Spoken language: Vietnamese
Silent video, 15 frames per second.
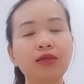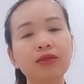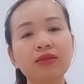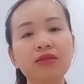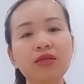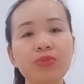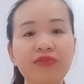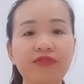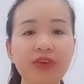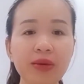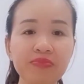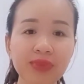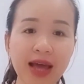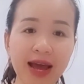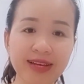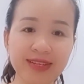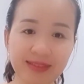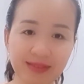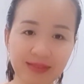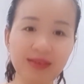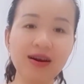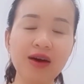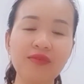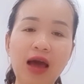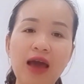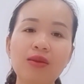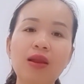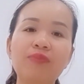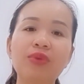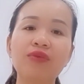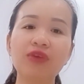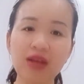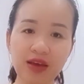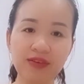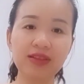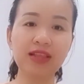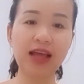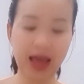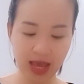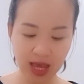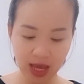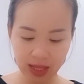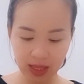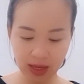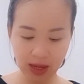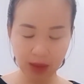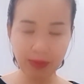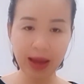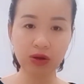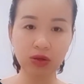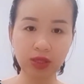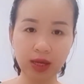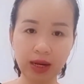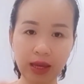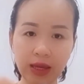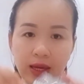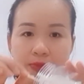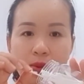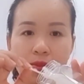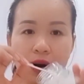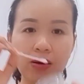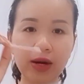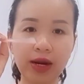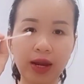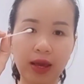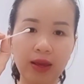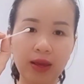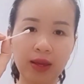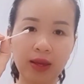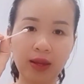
những người bị viêm tai giữa hay là bị vấn đề về tai thì các bạn có thể lấy cái bông gòn này này